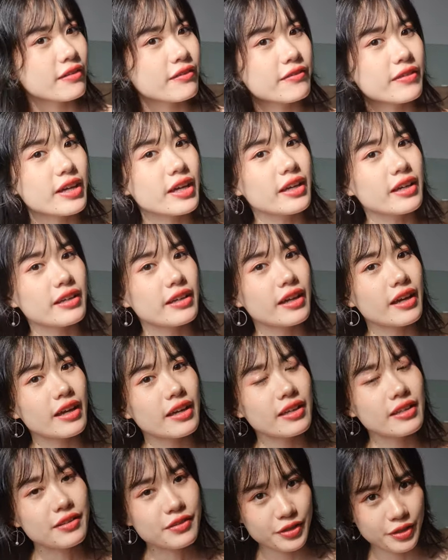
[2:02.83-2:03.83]
về
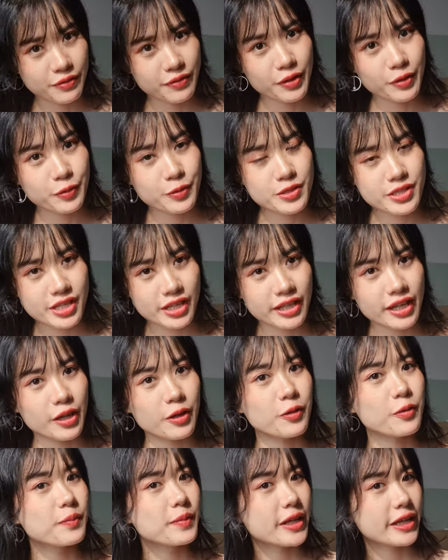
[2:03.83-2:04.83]
cái review của Trang ngày
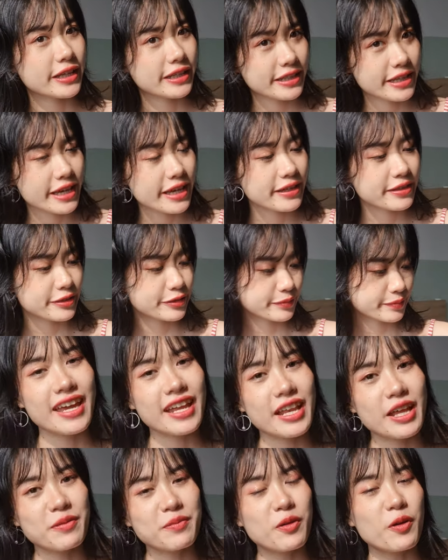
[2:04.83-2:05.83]
hôm nay nha Đây
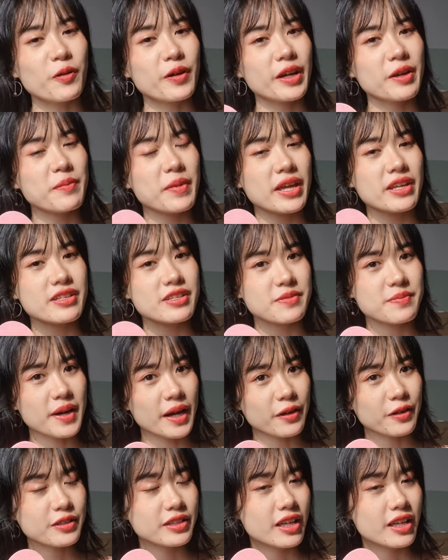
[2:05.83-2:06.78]
là một cái máy rửa mặt có